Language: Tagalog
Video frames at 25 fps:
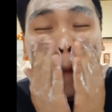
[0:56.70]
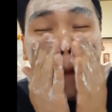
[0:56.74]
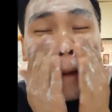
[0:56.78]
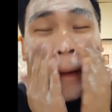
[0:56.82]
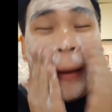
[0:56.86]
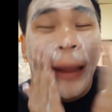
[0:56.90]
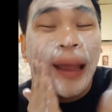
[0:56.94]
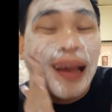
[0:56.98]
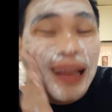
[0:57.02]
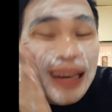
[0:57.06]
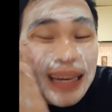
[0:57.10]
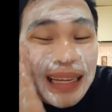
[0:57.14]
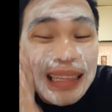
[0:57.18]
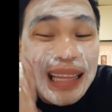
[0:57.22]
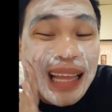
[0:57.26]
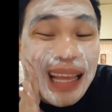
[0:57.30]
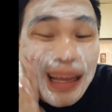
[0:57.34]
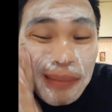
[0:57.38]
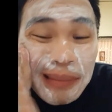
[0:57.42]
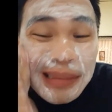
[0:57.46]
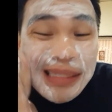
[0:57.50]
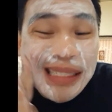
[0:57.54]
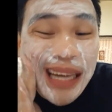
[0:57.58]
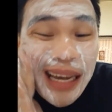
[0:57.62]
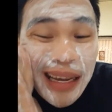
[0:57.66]
Kaya halata
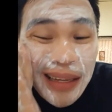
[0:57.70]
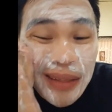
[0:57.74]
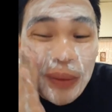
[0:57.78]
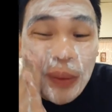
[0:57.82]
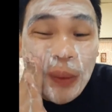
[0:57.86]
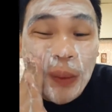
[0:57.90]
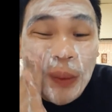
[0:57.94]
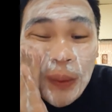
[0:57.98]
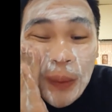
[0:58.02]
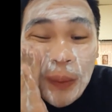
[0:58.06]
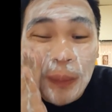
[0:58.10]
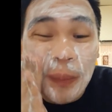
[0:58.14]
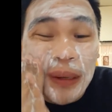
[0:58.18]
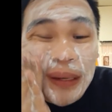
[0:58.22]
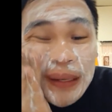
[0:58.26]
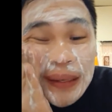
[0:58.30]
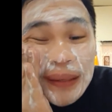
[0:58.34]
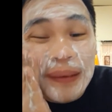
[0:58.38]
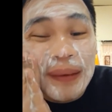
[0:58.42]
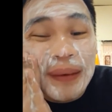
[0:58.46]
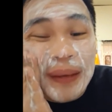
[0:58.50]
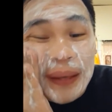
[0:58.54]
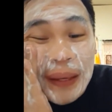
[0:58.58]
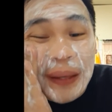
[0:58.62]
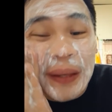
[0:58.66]
masyado pag
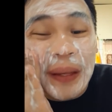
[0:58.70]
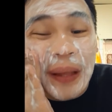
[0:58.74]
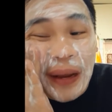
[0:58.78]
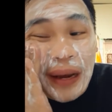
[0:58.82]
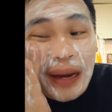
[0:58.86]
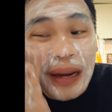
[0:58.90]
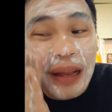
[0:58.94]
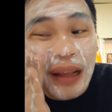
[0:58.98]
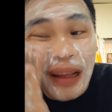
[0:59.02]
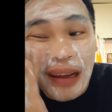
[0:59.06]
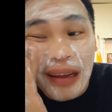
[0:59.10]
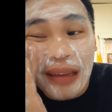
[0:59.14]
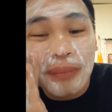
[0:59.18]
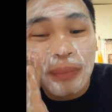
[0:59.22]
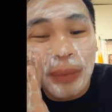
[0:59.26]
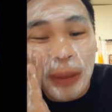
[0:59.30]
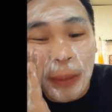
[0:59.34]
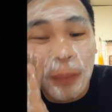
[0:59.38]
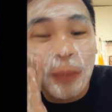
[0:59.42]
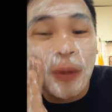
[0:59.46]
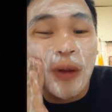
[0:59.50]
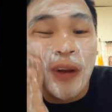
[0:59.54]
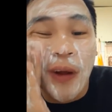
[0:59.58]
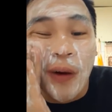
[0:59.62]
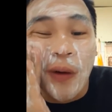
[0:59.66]

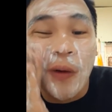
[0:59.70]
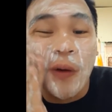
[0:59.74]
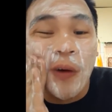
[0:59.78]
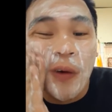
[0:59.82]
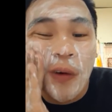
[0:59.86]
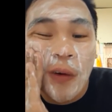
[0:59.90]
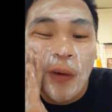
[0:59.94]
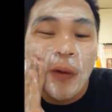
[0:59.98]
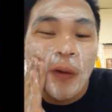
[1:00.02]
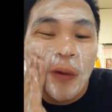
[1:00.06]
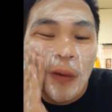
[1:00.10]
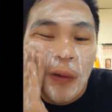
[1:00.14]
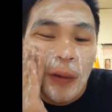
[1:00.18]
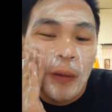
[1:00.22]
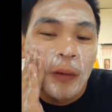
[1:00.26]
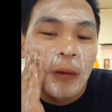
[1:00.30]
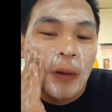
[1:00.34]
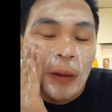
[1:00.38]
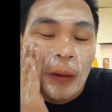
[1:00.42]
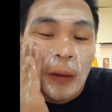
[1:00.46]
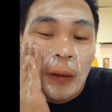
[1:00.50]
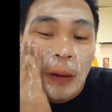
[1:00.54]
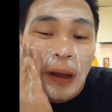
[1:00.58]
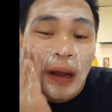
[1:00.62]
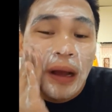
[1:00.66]
nagkakapimple ako.
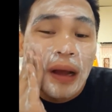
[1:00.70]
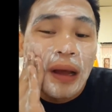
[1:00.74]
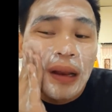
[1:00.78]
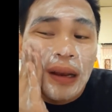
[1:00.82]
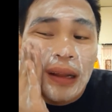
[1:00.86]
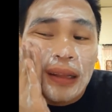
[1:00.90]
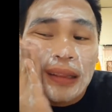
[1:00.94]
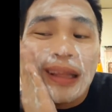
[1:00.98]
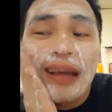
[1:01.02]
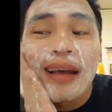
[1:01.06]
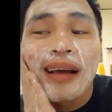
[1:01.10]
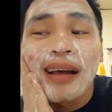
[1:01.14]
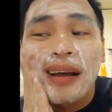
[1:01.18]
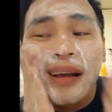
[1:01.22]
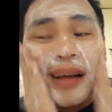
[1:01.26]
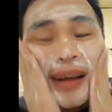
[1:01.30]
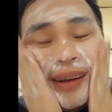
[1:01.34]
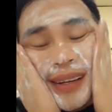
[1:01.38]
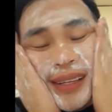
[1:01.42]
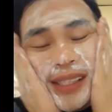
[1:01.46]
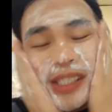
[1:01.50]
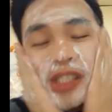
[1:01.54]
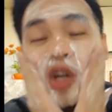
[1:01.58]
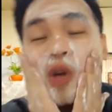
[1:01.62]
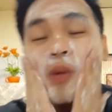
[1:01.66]

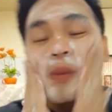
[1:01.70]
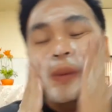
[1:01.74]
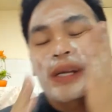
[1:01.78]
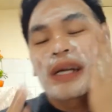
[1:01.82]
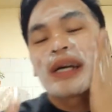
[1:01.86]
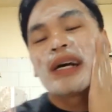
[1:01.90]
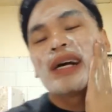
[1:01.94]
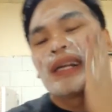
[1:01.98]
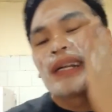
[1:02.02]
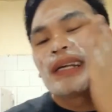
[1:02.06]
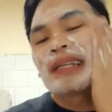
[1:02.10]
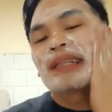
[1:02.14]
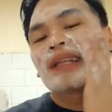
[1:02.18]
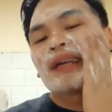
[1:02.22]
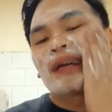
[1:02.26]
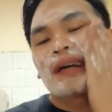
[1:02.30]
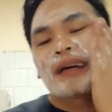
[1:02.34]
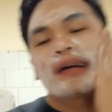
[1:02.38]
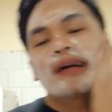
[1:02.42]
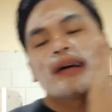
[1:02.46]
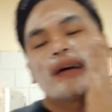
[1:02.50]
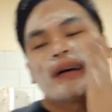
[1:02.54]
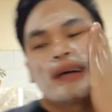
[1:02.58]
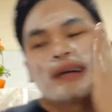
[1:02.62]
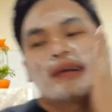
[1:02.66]
Halata, sobrang
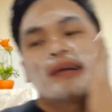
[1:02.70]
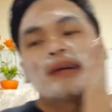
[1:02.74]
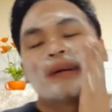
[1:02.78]
halata.